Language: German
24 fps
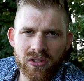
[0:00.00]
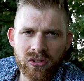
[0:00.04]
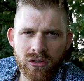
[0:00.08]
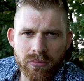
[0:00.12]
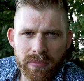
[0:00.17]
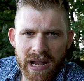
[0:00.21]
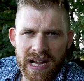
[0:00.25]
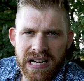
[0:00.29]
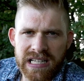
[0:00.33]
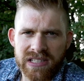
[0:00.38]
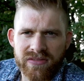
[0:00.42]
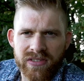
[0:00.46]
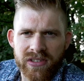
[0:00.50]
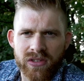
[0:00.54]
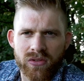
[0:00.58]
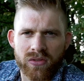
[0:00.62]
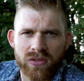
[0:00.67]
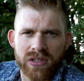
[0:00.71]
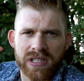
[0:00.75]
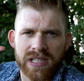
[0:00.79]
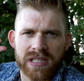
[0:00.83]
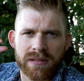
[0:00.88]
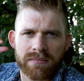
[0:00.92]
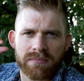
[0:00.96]
Und du merkst, wenn
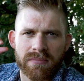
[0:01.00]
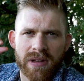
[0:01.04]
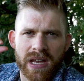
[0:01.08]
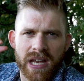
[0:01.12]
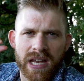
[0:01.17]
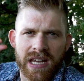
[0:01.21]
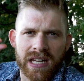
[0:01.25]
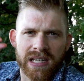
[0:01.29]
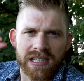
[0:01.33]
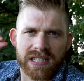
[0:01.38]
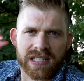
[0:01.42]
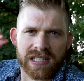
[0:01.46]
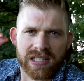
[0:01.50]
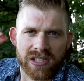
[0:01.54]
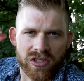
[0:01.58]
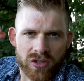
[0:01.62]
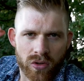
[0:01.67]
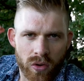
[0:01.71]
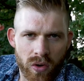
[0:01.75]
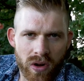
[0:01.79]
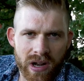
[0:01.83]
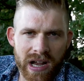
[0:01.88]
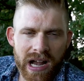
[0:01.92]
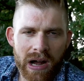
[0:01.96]
du diesen, diesen
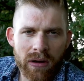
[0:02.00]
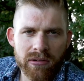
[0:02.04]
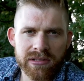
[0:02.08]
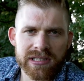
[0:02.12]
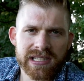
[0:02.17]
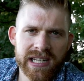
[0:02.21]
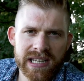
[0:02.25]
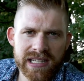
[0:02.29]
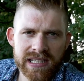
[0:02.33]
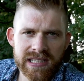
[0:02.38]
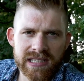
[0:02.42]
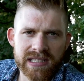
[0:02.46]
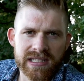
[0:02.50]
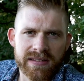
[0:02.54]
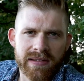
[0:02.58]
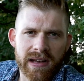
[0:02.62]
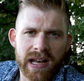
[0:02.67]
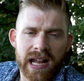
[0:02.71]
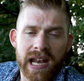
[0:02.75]
Druck rauslässt,